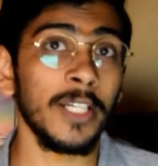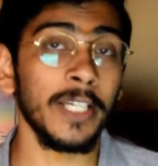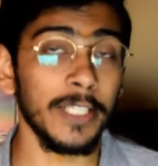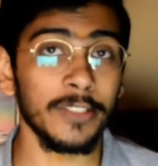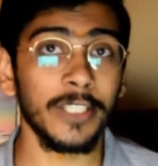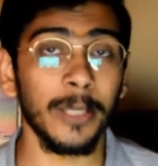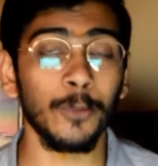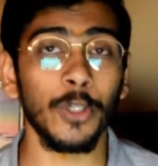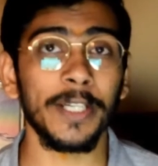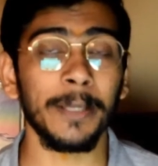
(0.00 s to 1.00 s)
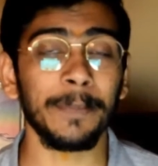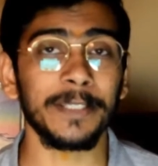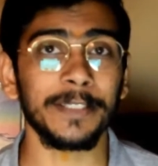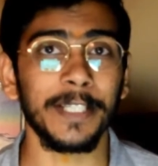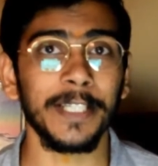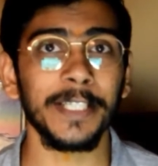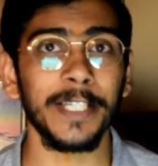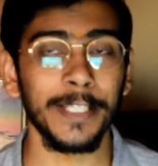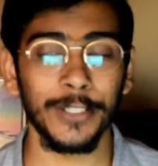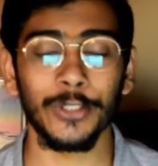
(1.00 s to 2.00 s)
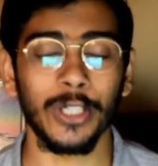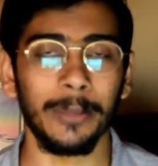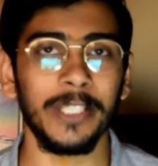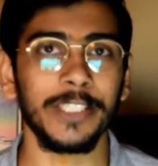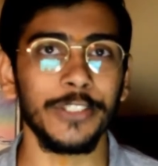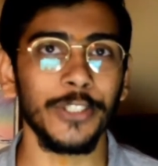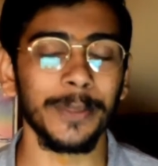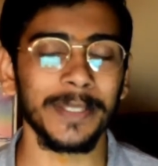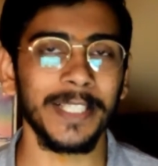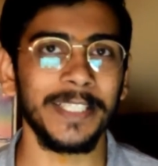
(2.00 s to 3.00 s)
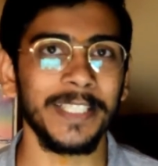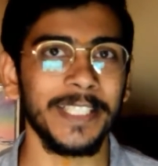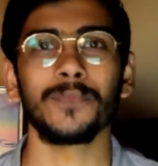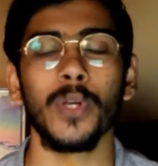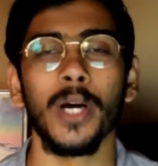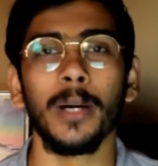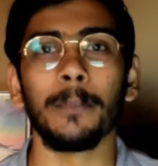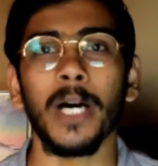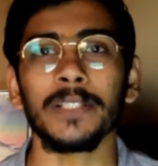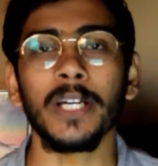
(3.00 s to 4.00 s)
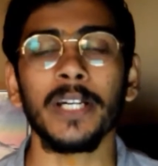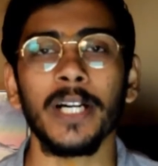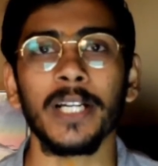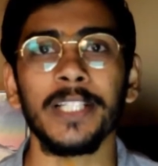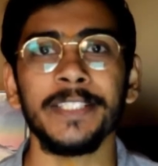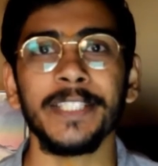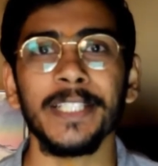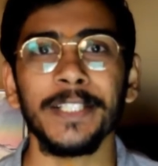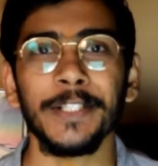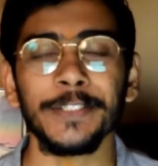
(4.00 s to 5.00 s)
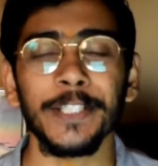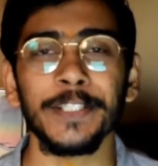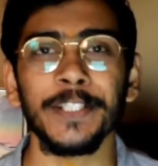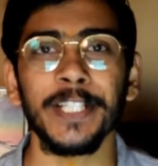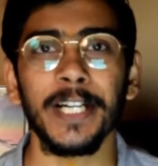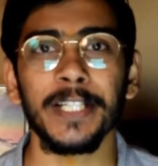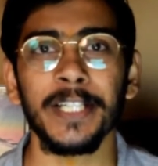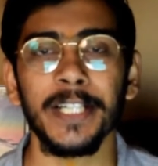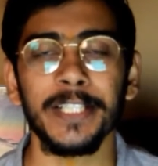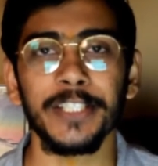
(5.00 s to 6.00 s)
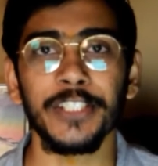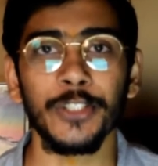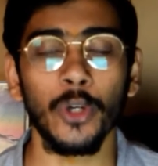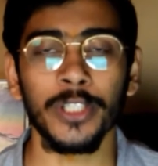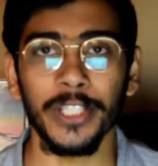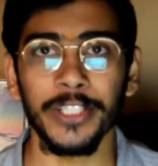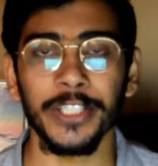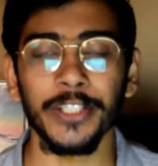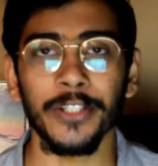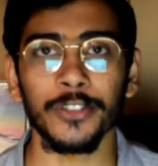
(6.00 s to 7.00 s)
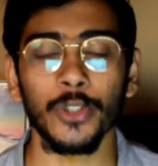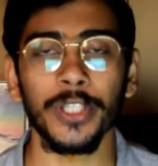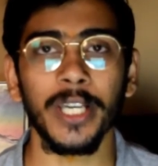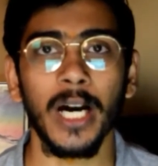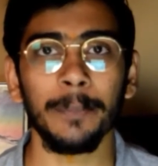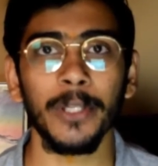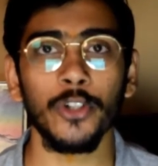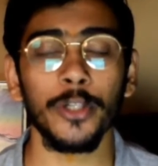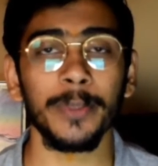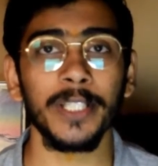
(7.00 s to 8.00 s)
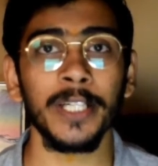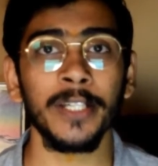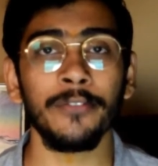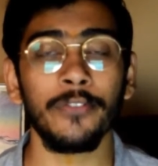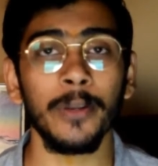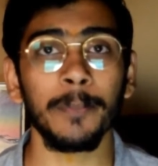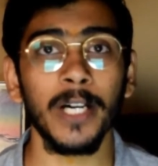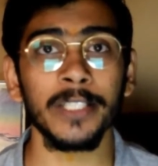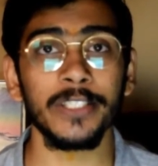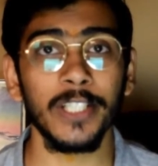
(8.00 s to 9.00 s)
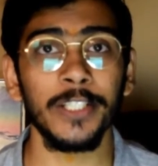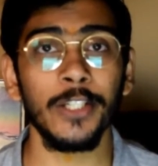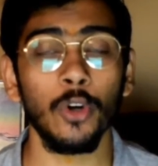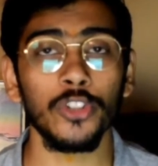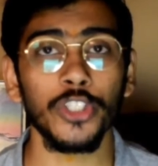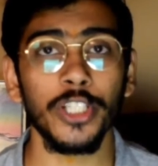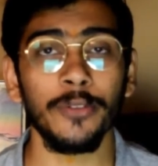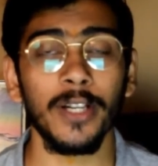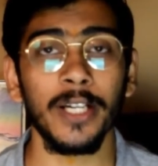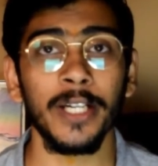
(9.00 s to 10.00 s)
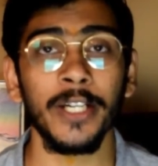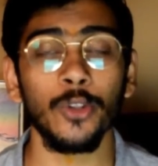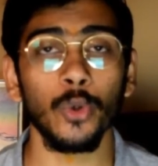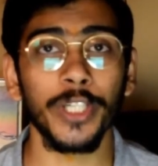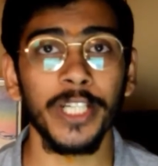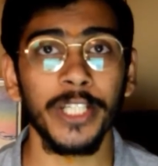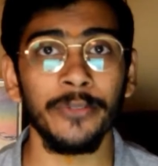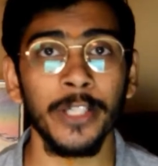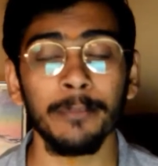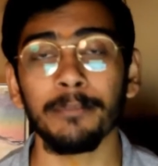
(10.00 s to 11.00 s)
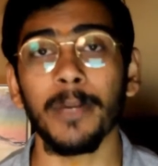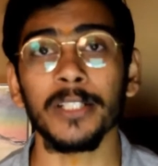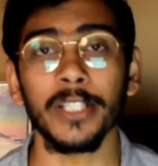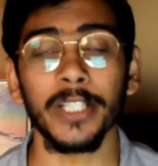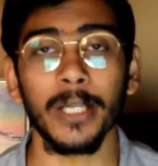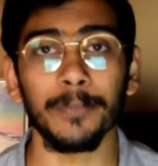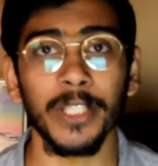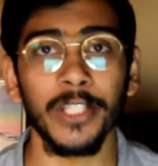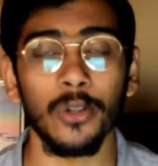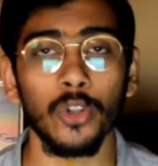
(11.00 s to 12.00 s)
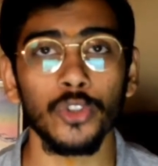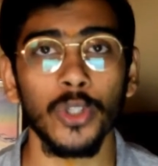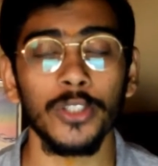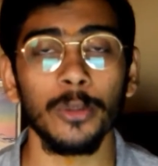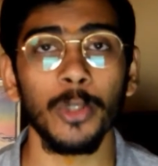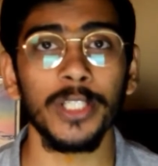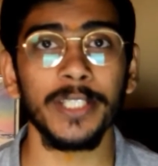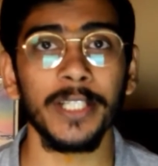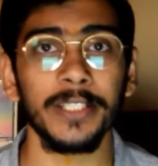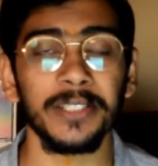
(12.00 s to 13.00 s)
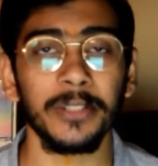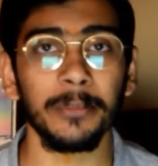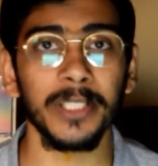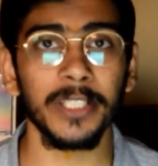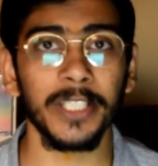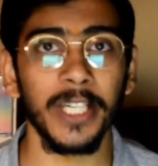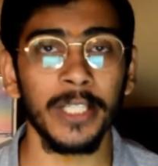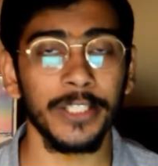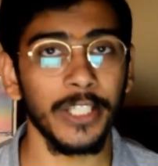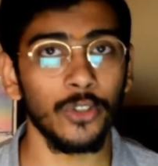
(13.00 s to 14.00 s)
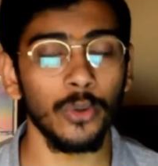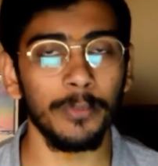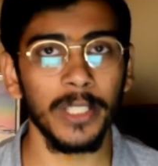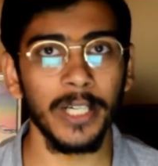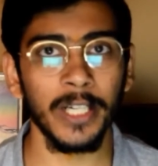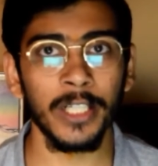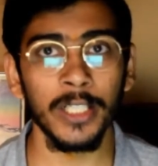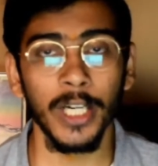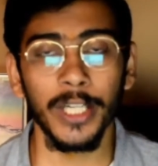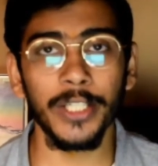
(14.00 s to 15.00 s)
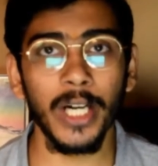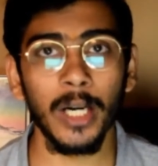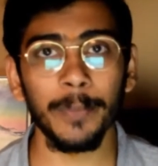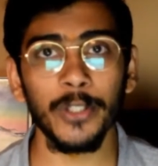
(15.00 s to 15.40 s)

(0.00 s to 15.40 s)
वाले इस गेम को लेना पसंद करेंगे तो कमेंट कीजिए और बताइए बात करें अगली डिलीवरी तो ये आ रही है डिजिट डॉट इन की तरफ से और यहाँ पे इन्होंने बताया कि फ्लिपकार्ट जल्दी लॉन्च करने वाला है नोकिया टीवी बात करें कब तक ये लॉन्च होगा तो बोला जा रहा है दिसंबर तक यह देखने को मिल जाएगा यहाँ